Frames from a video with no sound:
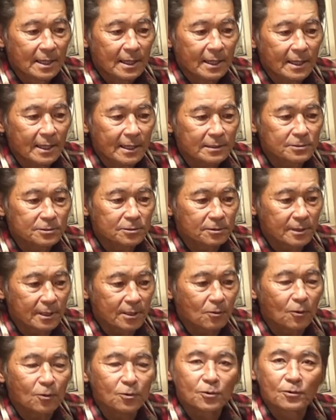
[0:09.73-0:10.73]
えー、ちょっとね、
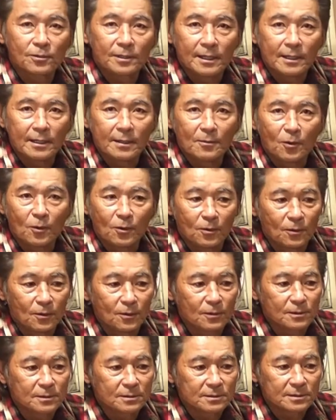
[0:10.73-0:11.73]
ここのところね、
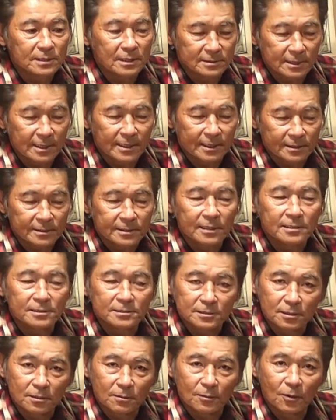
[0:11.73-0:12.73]
レモンたくさんやってたんで
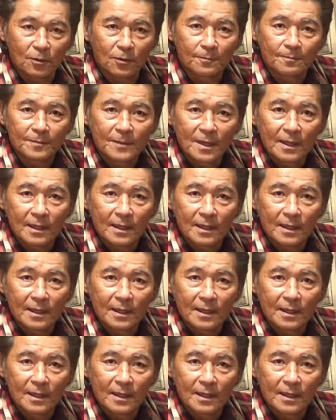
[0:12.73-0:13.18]
すけども、